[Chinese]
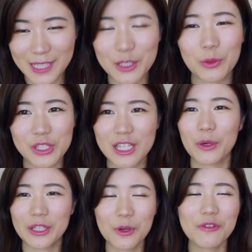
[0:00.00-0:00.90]
在走之前
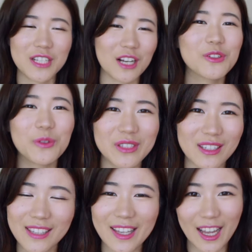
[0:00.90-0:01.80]
肯定会非常纠
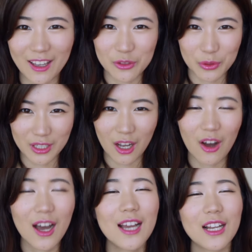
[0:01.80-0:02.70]
结带哪样唇
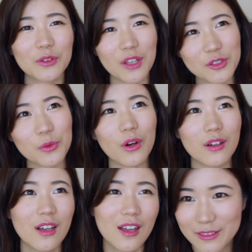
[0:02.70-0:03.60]
膏，然后当时我
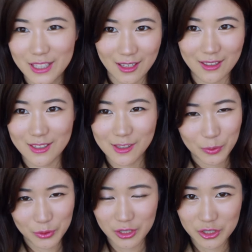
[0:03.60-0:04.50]
在
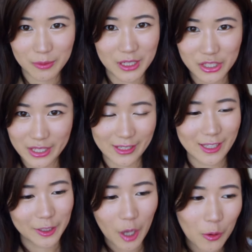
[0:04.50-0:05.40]
做这个视频之前，
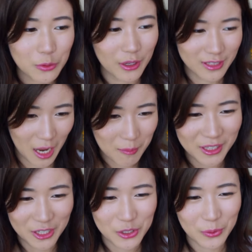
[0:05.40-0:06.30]
在挑选产
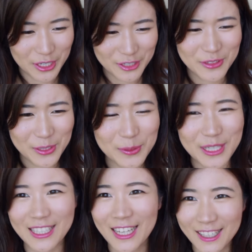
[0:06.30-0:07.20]
品的时候也是纠
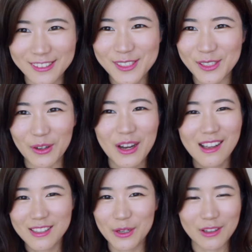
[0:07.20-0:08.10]
结了很久，
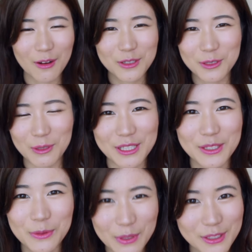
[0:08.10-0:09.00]
唇膏是我
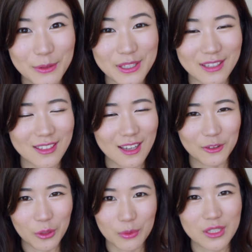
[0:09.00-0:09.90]
最纠结的一
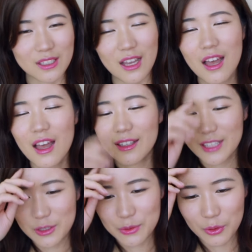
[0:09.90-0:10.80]
样东西，
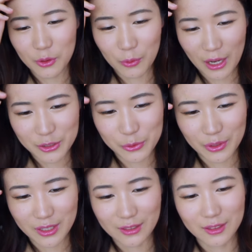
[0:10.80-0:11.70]
但是最后我还是
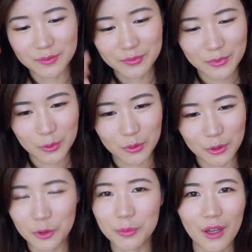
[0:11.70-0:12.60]
决定了，
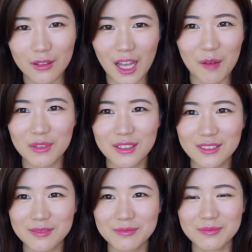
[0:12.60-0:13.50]
我都不要它们
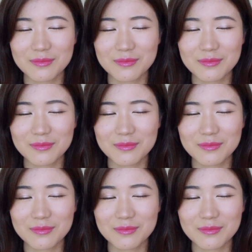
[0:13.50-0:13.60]
了，